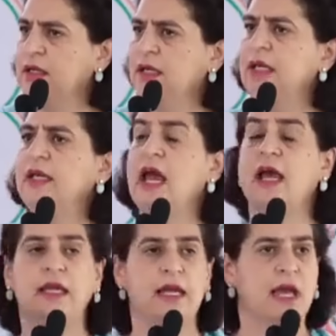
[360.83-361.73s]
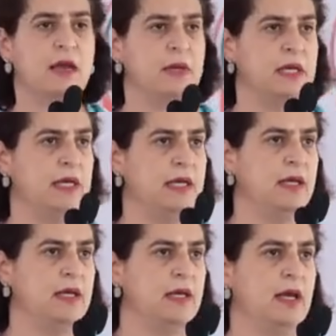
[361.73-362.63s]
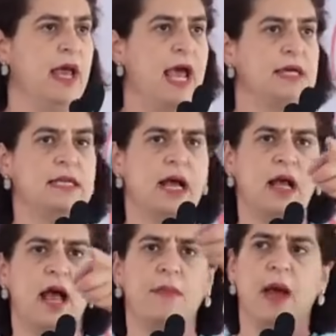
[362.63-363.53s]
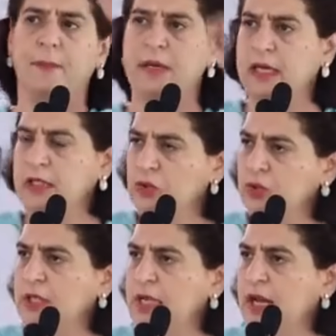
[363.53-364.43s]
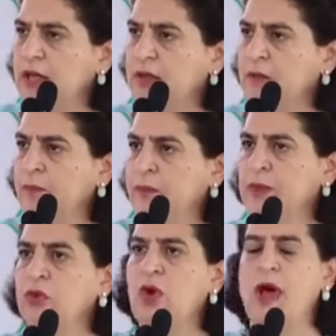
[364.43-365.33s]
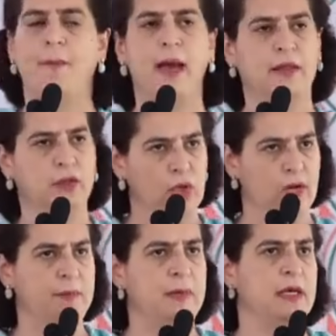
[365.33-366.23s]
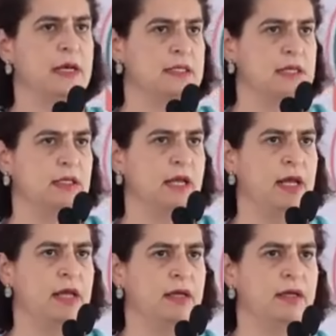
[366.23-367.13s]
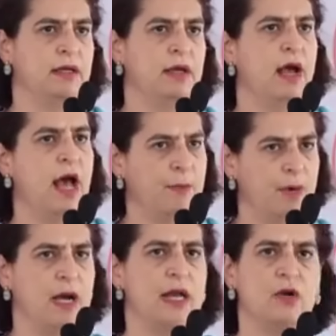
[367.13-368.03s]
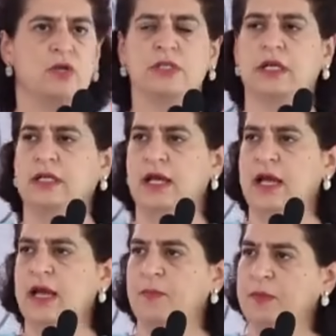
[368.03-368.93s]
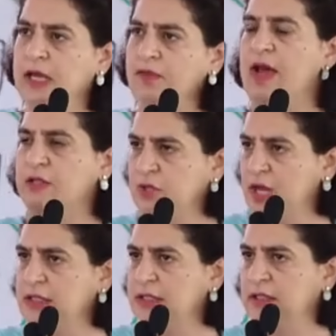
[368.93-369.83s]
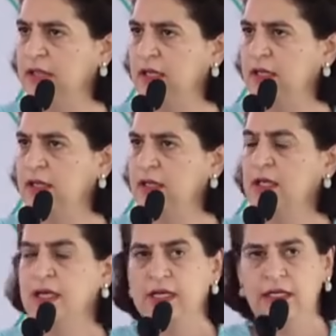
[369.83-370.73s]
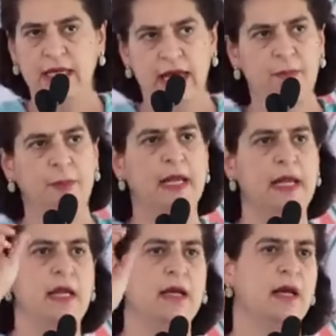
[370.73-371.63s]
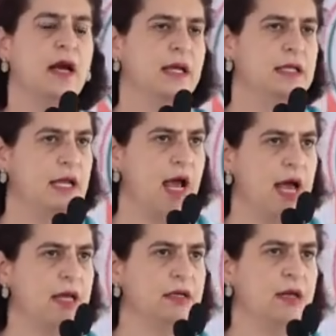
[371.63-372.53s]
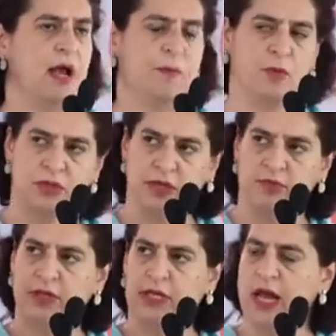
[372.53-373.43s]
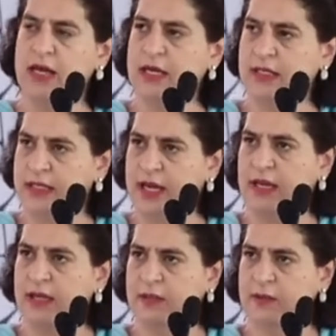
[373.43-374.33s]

कि क्या किया है मेरे लिए ऐसा काम आपने क्यों किया तो आप आंदोलन भी कर सकते हैं आप खड़े हो सकते हैं अपनी आवाज़ उठा सकते हैं ये भी अधिकार आपको संविधान ने दिया है